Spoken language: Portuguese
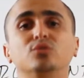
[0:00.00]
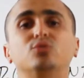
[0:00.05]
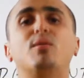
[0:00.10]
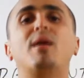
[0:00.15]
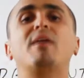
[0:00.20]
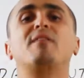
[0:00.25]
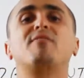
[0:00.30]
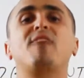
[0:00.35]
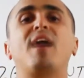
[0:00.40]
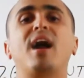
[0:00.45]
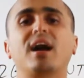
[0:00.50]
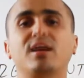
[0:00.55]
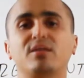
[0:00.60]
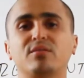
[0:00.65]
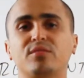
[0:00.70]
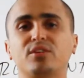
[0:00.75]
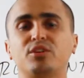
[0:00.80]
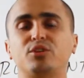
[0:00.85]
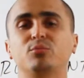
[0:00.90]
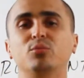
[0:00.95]
de uma vaga
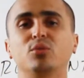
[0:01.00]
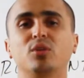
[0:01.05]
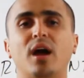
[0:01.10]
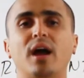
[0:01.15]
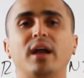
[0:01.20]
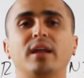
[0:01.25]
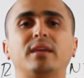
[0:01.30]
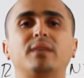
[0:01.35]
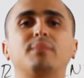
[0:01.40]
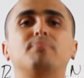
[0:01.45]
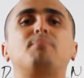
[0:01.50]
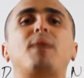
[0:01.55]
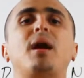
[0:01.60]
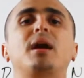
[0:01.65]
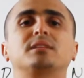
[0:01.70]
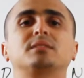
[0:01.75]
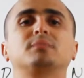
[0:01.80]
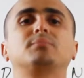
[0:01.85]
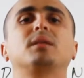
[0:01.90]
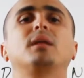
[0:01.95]
no vestibular e que
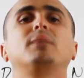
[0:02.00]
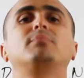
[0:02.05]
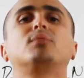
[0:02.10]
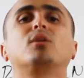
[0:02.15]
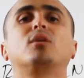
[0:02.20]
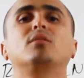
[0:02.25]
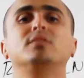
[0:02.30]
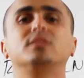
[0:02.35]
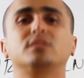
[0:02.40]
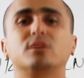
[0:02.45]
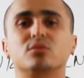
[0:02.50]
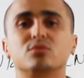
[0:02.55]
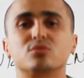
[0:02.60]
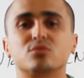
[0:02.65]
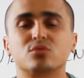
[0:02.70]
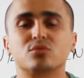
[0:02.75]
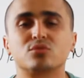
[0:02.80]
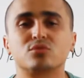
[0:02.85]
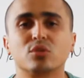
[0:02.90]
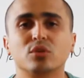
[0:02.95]
passa pela prova então
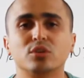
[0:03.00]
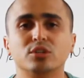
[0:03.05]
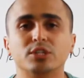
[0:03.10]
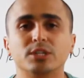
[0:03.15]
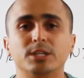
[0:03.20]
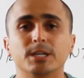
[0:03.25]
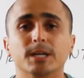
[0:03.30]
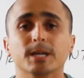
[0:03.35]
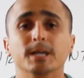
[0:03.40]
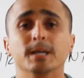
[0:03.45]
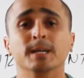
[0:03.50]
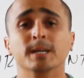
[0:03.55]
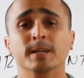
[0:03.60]
de Sociologia.